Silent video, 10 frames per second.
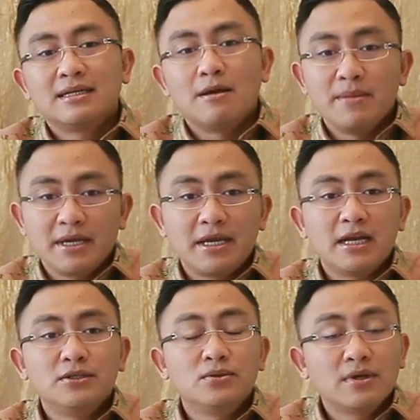
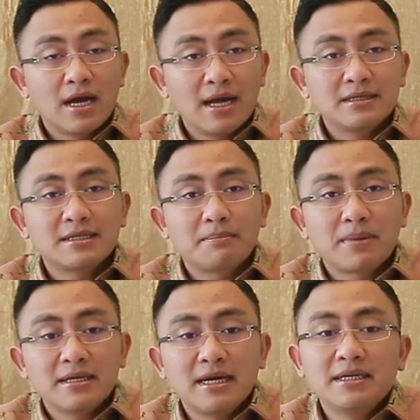Demikian juga
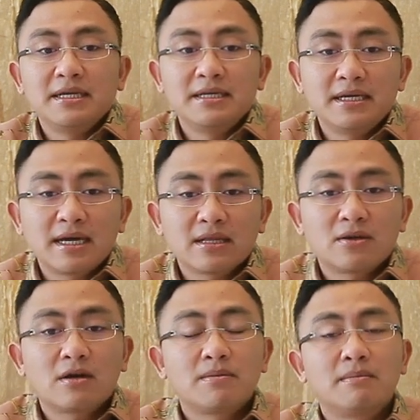capaian
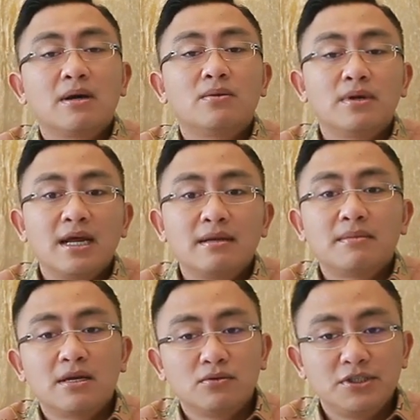indikator pembangunan
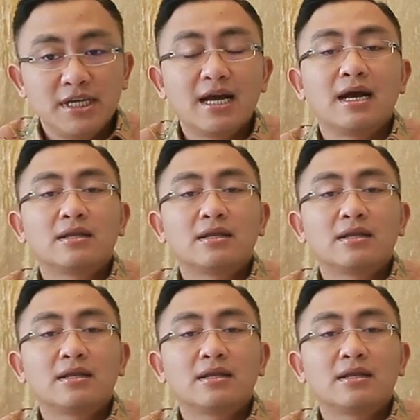manusia